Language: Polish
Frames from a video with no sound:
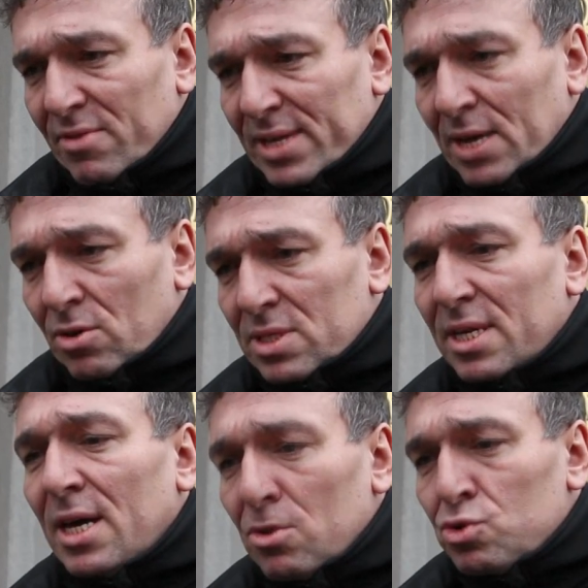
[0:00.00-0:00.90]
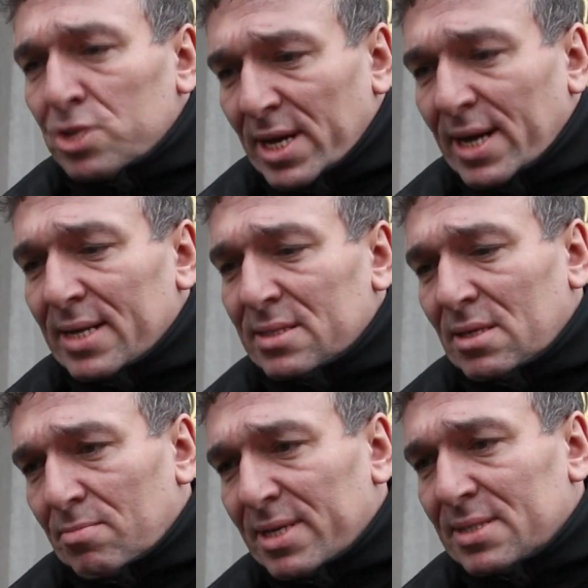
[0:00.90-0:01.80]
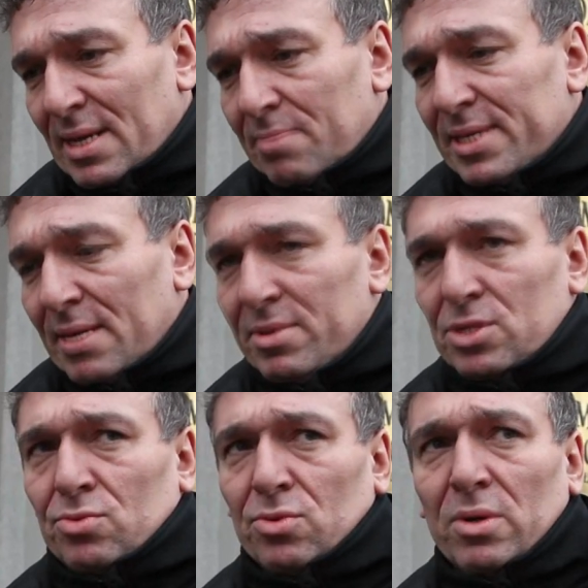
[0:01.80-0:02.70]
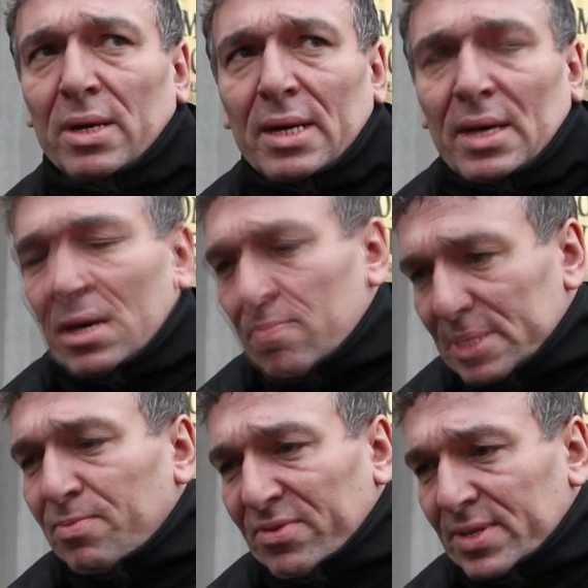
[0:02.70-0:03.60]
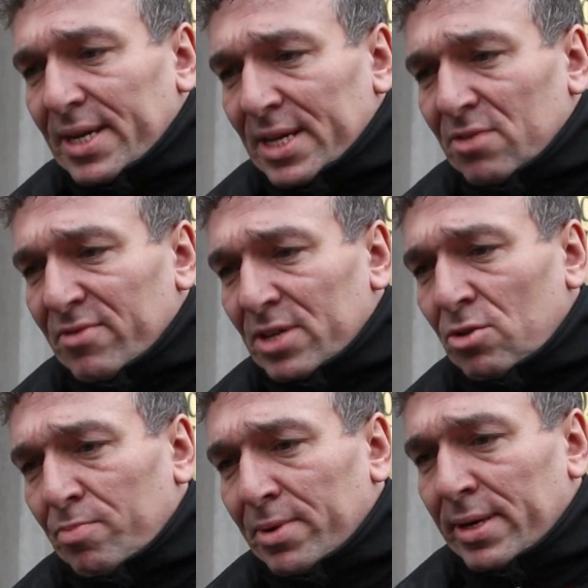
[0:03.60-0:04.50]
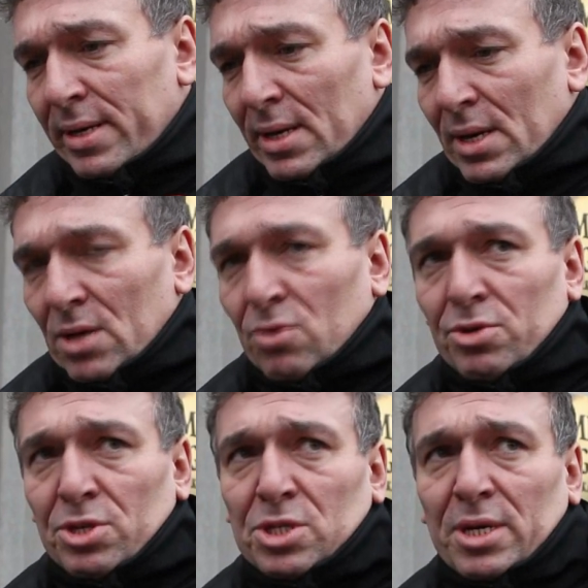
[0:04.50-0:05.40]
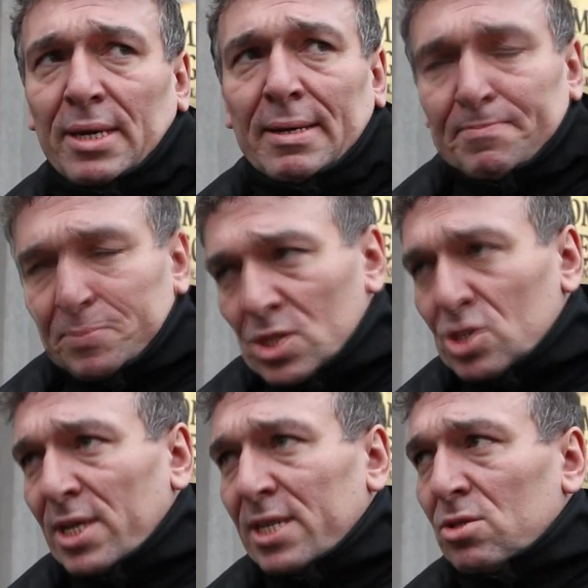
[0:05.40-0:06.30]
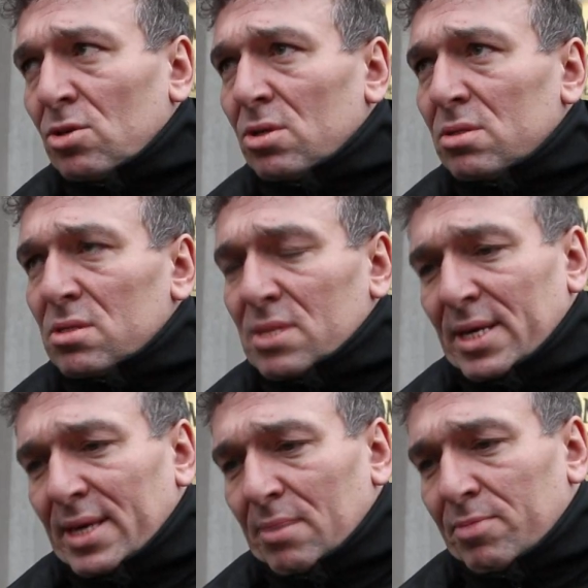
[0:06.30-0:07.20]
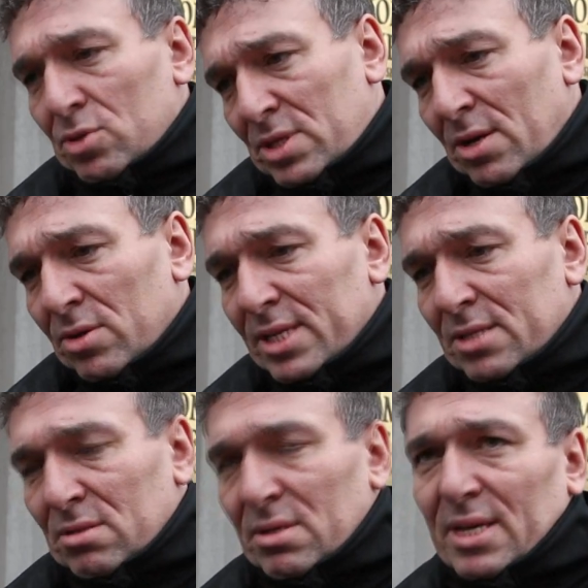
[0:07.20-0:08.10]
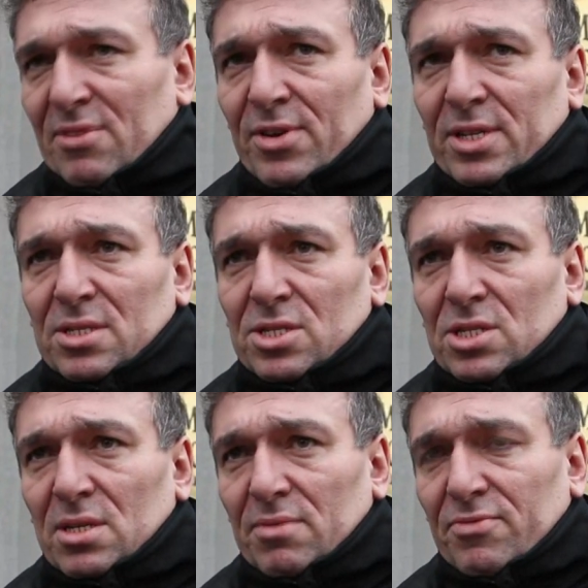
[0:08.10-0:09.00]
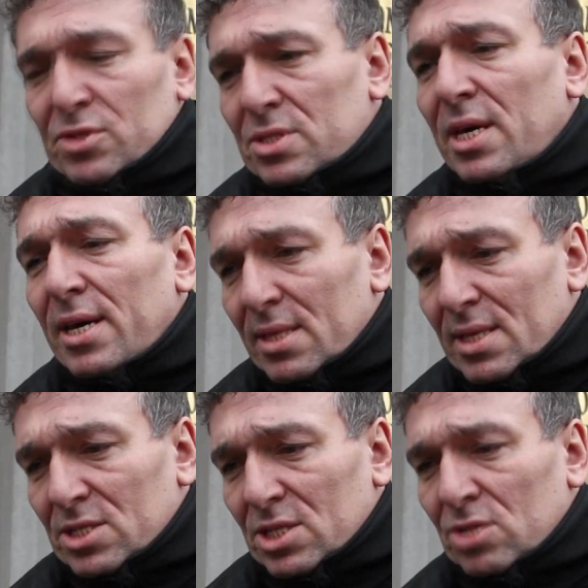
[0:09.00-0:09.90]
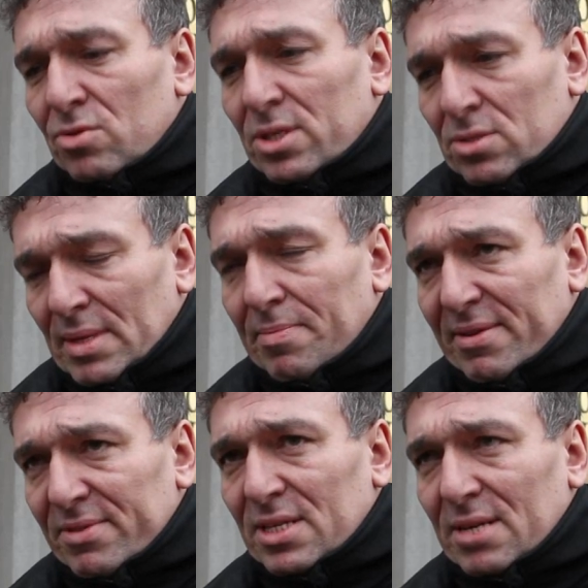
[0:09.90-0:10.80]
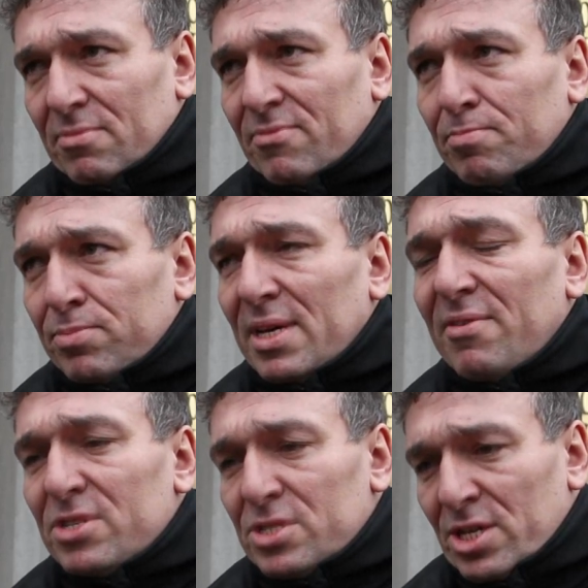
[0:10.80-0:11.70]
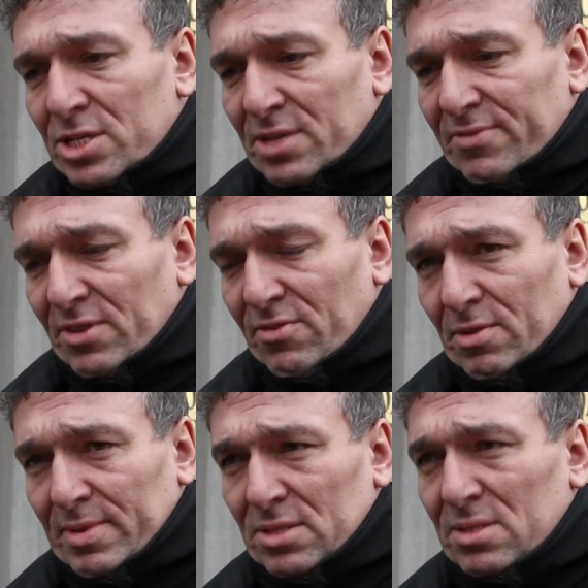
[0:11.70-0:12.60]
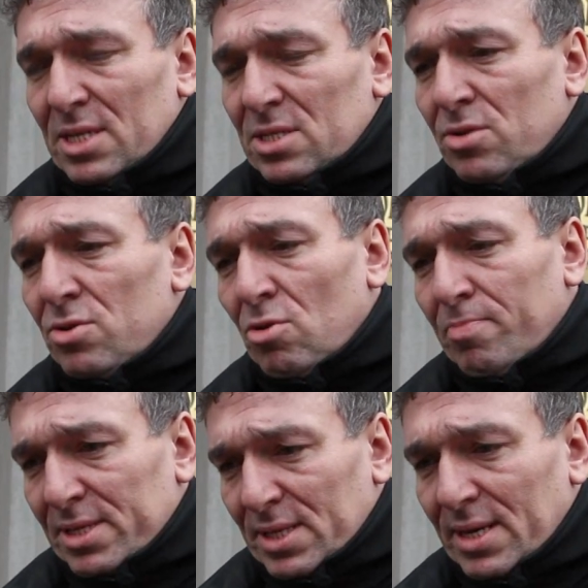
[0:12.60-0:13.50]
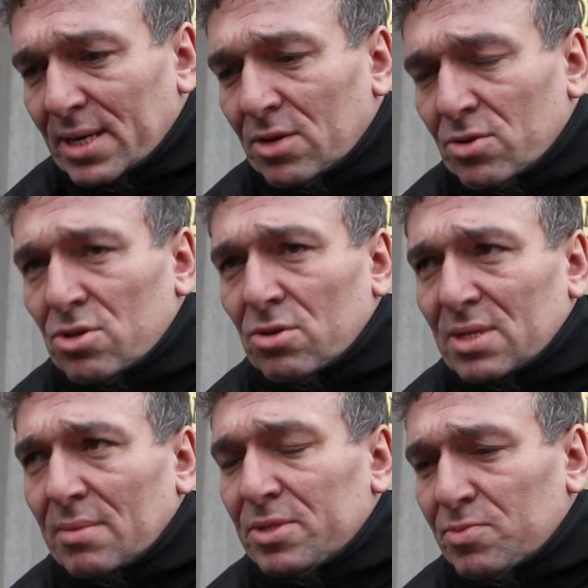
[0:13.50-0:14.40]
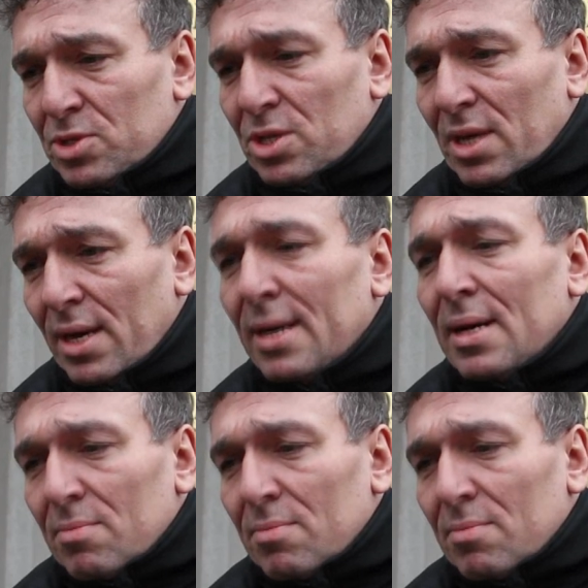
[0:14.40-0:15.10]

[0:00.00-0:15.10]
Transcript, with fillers: wynagrodzenia już teraz i bez jakby namysłu i bez powstania nowej grupy górniczej. Jeżeli to zostanie jakby oddalone, to ja twierdzę, że wszystkie inne rzeczy, które są naprawdę tak najważniejsze w tej firmie, to znaczy chodzi o PT, e i chodzi o zabezpieczenie